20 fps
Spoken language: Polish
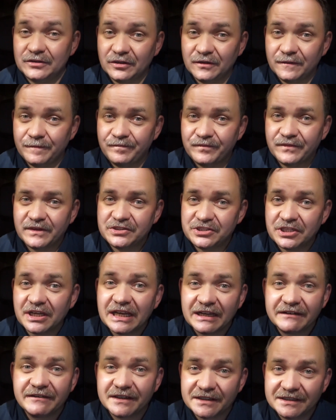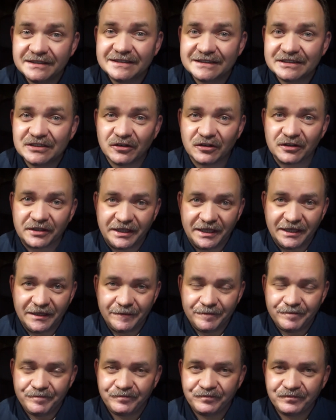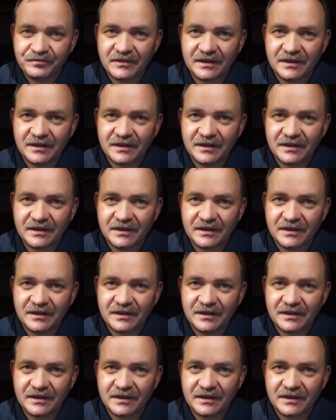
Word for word: No, ciekawe historie.